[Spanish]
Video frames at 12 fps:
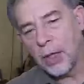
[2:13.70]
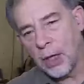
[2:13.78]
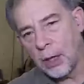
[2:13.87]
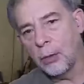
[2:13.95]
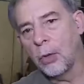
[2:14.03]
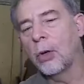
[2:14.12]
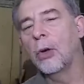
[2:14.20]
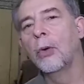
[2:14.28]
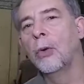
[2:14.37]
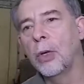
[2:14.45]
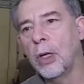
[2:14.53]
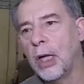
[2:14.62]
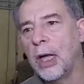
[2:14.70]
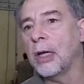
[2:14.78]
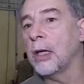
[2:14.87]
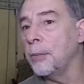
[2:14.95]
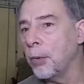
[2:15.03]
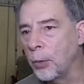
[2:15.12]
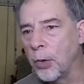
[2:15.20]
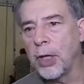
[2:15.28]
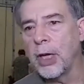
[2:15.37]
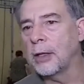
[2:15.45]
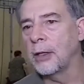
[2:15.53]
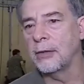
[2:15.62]
Tenemos un equipo
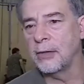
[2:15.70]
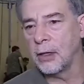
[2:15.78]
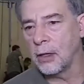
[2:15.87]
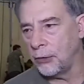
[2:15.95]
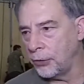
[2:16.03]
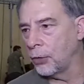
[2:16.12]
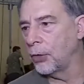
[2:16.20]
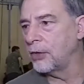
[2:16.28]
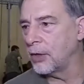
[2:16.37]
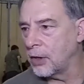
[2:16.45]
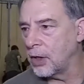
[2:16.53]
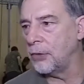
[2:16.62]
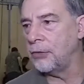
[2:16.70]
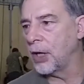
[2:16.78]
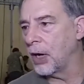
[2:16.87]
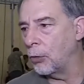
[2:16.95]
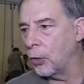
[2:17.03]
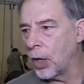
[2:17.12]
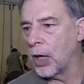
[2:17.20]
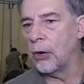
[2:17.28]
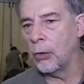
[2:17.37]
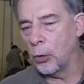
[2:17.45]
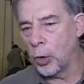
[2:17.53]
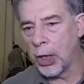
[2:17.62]
muy grande de científicos y científicas,
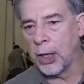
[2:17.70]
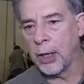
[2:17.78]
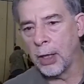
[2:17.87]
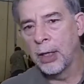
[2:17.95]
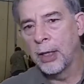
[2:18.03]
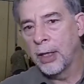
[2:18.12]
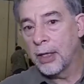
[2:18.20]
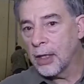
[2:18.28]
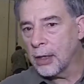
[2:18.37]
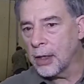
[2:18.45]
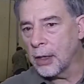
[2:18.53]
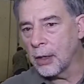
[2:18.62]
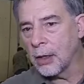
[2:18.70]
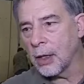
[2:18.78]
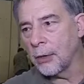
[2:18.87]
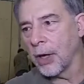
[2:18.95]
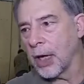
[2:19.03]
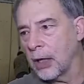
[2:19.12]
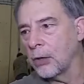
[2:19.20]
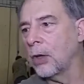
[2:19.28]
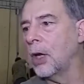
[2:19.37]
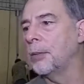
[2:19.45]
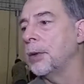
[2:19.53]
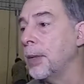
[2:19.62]
abogados, abogadas, que están
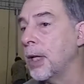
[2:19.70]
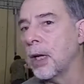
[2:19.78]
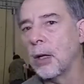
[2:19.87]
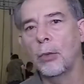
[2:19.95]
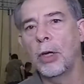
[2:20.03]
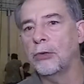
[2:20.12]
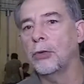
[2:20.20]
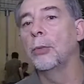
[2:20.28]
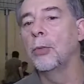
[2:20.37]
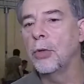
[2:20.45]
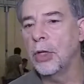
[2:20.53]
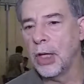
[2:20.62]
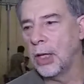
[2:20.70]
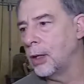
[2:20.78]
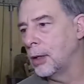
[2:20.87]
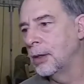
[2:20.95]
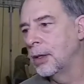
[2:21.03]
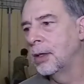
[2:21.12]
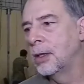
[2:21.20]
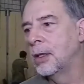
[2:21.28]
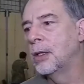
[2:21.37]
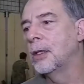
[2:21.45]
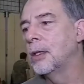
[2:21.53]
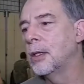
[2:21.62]
trabajando en la primera regulación mundial
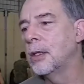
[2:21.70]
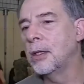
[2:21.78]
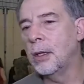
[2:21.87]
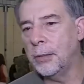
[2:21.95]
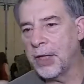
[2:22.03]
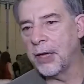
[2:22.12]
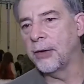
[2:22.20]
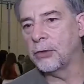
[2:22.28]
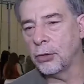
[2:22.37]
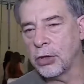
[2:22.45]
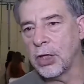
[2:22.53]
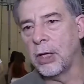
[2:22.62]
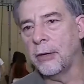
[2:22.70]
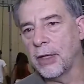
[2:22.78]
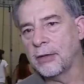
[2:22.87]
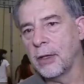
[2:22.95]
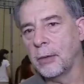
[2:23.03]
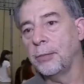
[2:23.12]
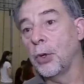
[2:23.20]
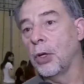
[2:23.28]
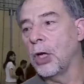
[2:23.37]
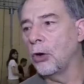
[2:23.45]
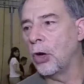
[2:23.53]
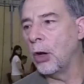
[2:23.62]
de metaverso. Chile va a ser
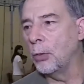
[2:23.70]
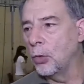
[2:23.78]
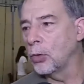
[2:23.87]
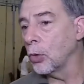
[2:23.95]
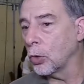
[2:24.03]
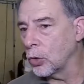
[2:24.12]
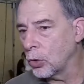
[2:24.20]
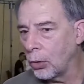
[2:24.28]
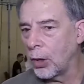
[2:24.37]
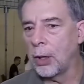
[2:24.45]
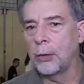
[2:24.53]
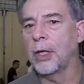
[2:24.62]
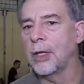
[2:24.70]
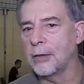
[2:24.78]
pionero en el mundo con todas las